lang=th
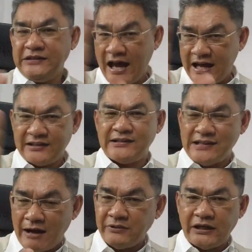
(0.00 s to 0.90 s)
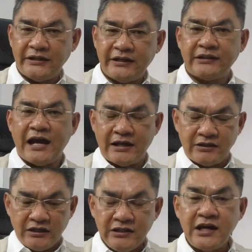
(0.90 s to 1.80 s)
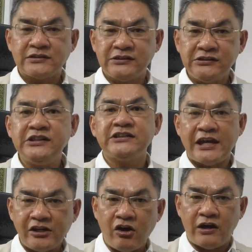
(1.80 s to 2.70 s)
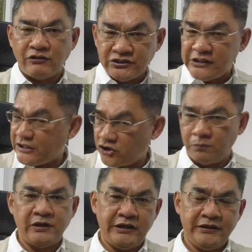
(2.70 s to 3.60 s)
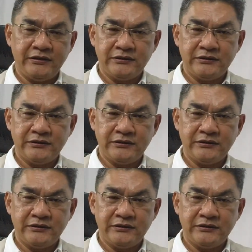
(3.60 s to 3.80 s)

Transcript: อย่าทำอย่างนั้นเด็ดขาด เลือกซื้อที่ใช้ก่อนแล้วซื้อให้จบเลย